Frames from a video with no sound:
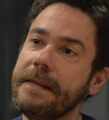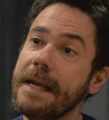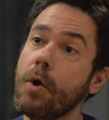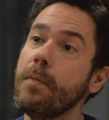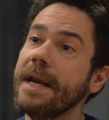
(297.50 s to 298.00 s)

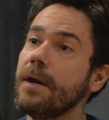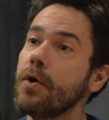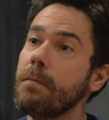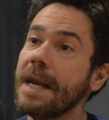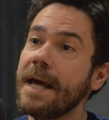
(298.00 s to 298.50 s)
del,
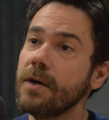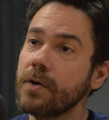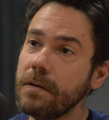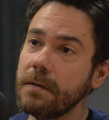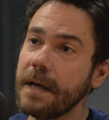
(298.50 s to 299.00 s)
obrero
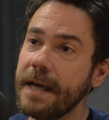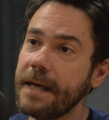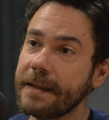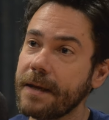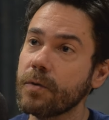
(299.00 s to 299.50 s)
blanco en
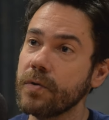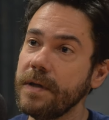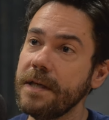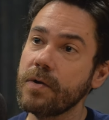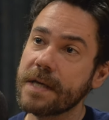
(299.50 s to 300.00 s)
Estados
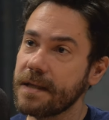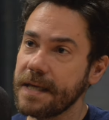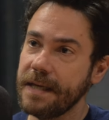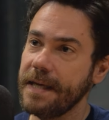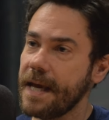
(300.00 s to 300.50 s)
Unidos, que
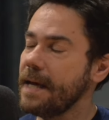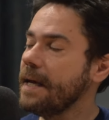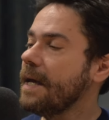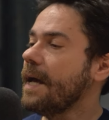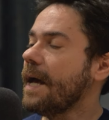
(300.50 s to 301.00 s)
sería
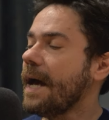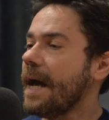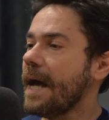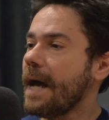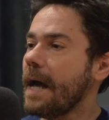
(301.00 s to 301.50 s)

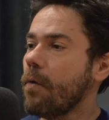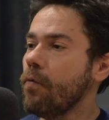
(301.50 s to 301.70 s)
ah,